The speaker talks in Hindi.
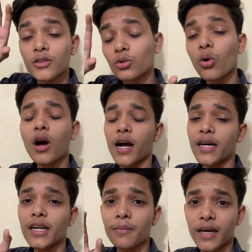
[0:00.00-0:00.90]
तो
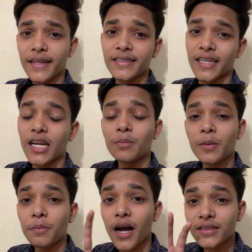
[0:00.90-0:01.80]
अगर हमारे चैनल पर
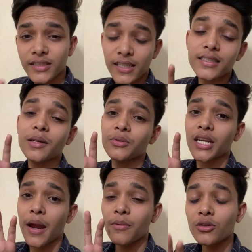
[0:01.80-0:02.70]
5000
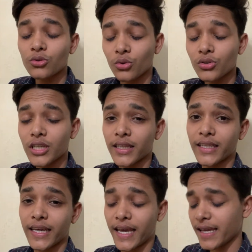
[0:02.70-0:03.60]
सब्सक्राइबर्स हो
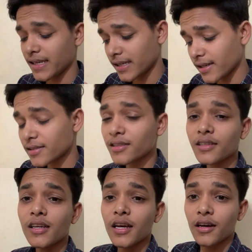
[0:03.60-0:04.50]
जाते हैं इस
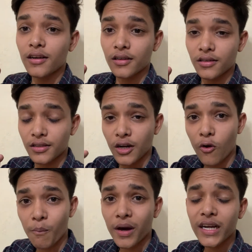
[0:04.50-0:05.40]

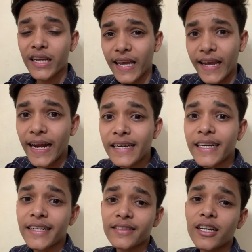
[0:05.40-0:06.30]
नवंबर के एंड
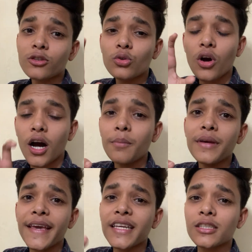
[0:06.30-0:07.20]
एंड तक तो हम
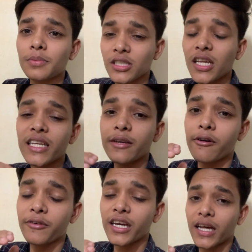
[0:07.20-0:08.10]
एक स्पेशल गिव
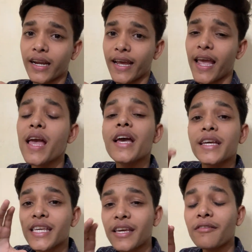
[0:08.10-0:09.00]
अवे कर रहे
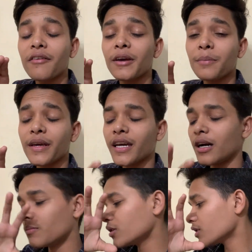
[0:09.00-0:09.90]
हैं गिव अवे में
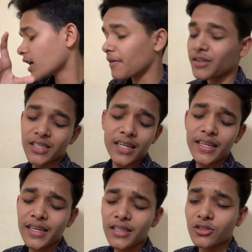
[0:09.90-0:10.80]
हम काफ़ी सारी
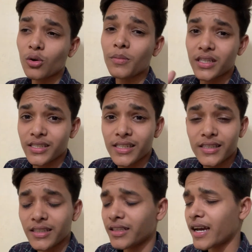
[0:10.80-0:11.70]
जो
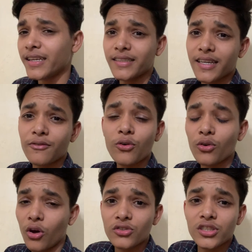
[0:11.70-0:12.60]
मर्चेंडाइज है वो
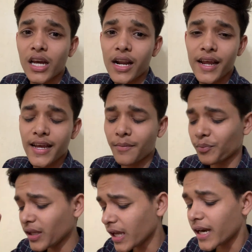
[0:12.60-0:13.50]
लॉन्च कर रहे हैं
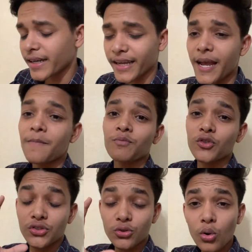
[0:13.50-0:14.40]
अपनी ठीक है
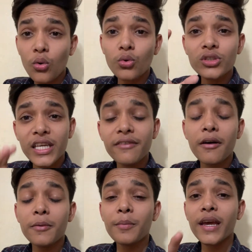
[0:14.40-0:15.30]
तो उस गिव
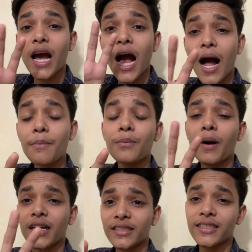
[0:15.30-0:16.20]
अवे में आप
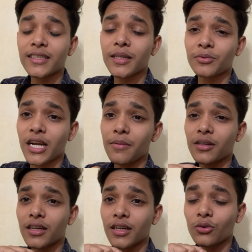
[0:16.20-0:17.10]
5000
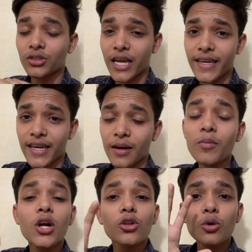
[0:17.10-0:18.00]
सब्सक्राइबर अगर हो जाएंगे
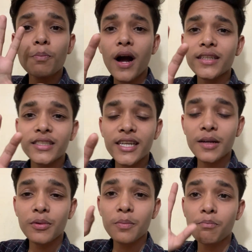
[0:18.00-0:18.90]
हम तो
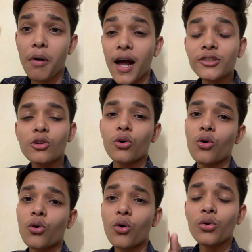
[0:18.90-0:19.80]
5000 पर पांच
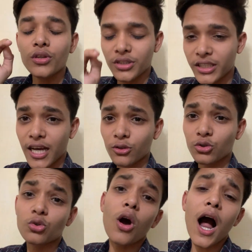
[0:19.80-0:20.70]
लोगों को जी हाँ
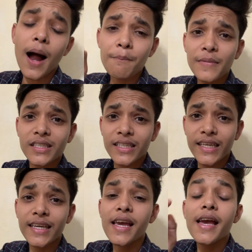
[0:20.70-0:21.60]
दोस्तों आप में से
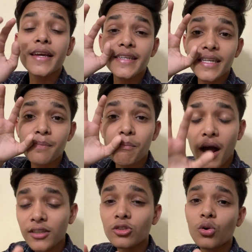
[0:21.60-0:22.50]
ही किन्हीं
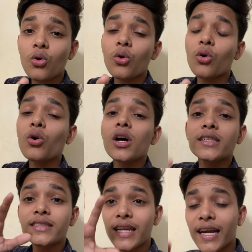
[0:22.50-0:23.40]
पांच लोगों को
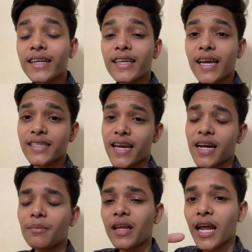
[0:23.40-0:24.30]
सिलेक्ट किया
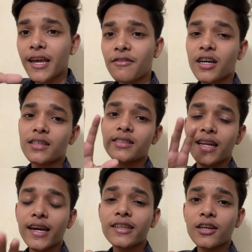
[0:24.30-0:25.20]
जाएगा मैं लाइव आकर
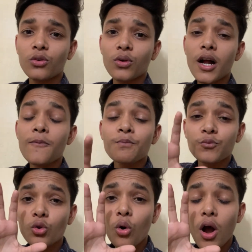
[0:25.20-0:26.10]
सिलेक्ट करूँगा
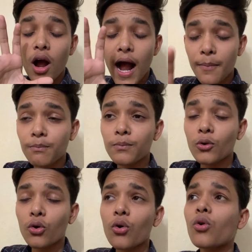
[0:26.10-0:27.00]
तो आप
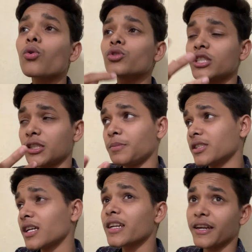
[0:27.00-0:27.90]
लोगों को कुछ
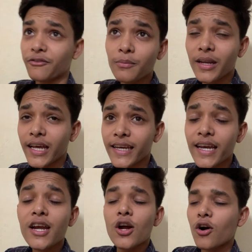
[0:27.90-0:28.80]
स्पेशल गिफ्ट मिलेंगे